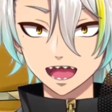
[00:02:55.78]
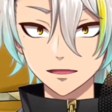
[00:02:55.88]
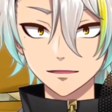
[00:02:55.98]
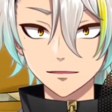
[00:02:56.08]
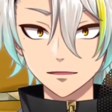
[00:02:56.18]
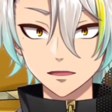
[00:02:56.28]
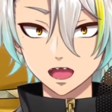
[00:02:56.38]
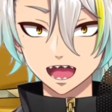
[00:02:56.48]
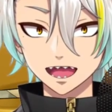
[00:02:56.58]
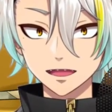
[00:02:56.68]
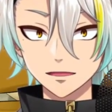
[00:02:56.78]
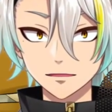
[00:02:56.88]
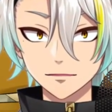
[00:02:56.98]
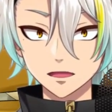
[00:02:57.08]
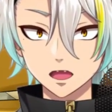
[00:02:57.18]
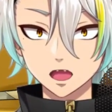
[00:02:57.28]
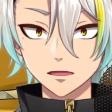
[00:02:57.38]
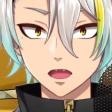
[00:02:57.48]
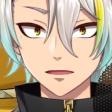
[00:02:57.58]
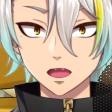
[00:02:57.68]
アラフィフどころか完全にフィフを
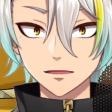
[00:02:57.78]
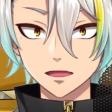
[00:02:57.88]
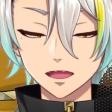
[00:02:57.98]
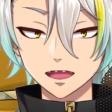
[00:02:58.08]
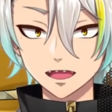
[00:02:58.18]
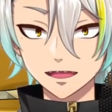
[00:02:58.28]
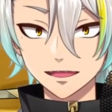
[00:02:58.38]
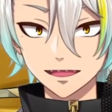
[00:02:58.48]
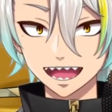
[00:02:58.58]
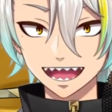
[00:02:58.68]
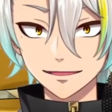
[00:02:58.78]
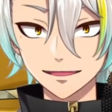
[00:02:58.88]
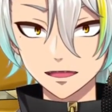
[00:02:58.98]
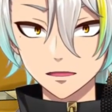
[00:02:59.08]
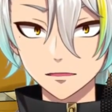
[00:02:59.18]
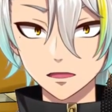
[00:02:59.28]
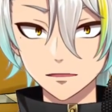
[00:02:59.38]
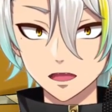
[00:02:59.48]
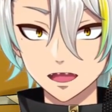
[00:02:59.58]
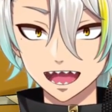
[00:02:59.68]
オーバーしているリスナーです。あまりの年寄り
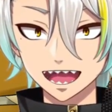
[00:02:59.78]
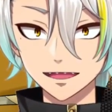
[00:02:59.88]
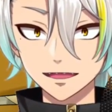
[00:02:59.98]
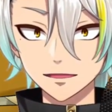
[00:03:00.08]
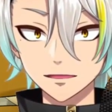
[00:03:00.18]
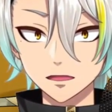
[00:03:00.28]
ぶりに恥ずかしく